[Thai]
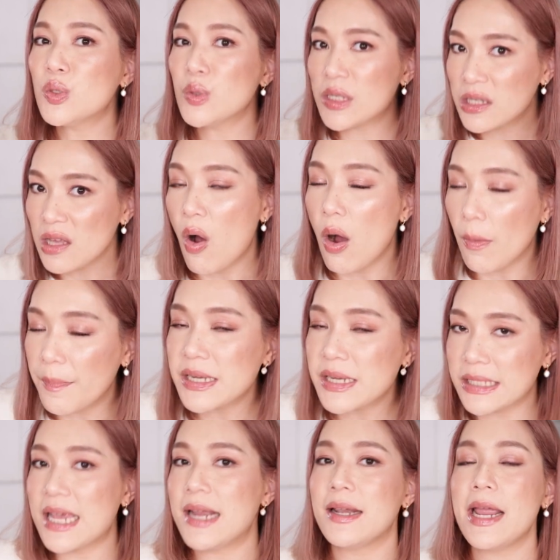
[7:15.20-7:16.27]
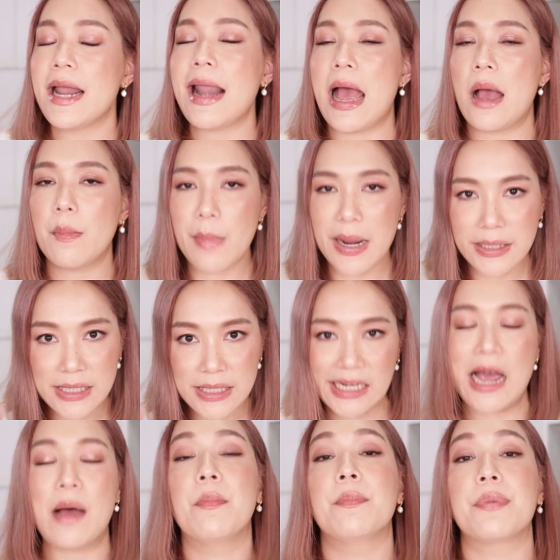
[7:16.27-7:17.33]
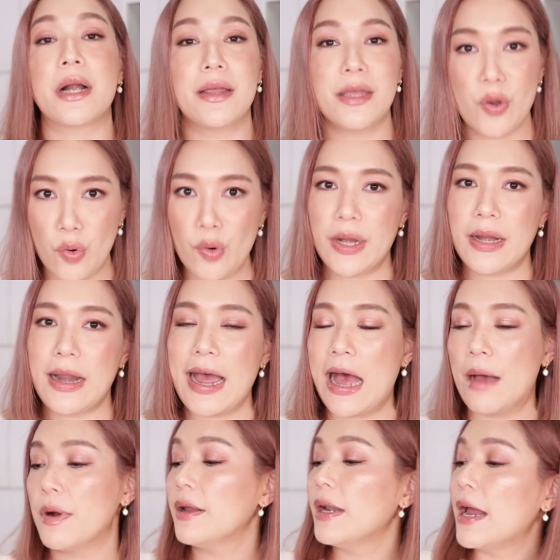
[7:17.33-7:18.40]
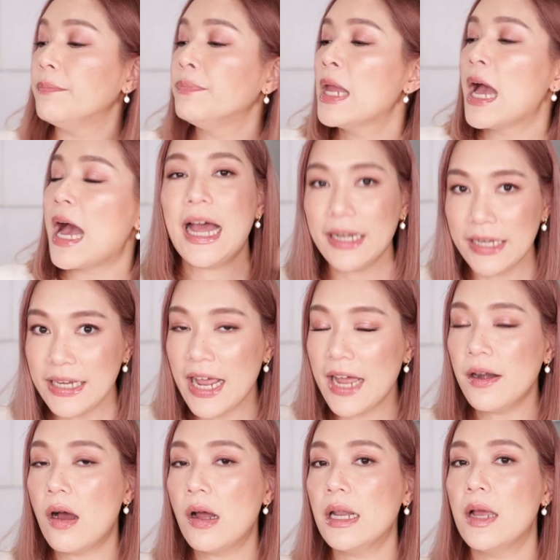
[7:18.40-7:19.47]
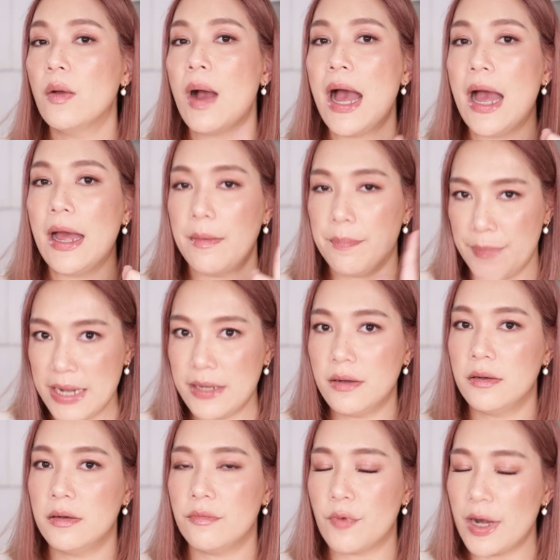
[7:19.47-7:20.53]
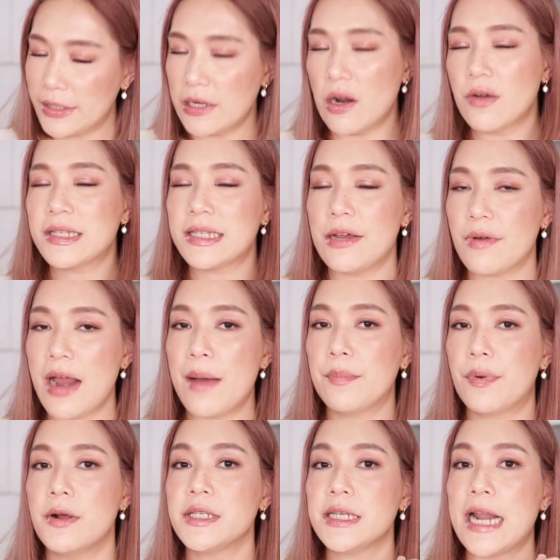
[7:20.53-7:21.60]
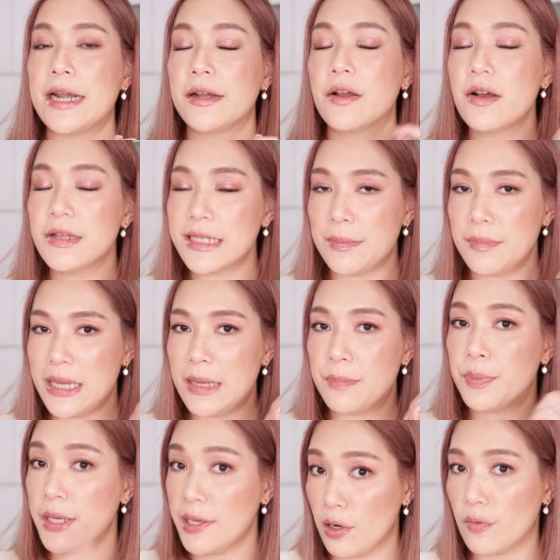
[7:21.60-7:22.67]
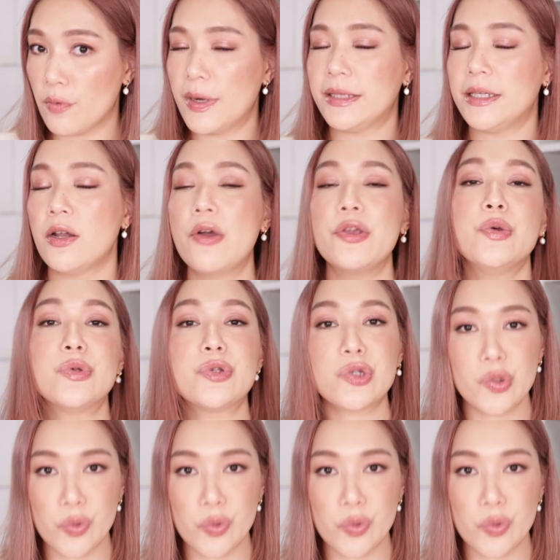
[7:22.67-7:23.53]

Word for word: 0.2%เนี่ยแหละ มันจะทำประโยชน์นะคะ เพราะฉะนั้นอันนี้แน่นอนเลยว่าเป็น retinol serum เพราะฉะนั้นก็จะมี pure retinol อยู่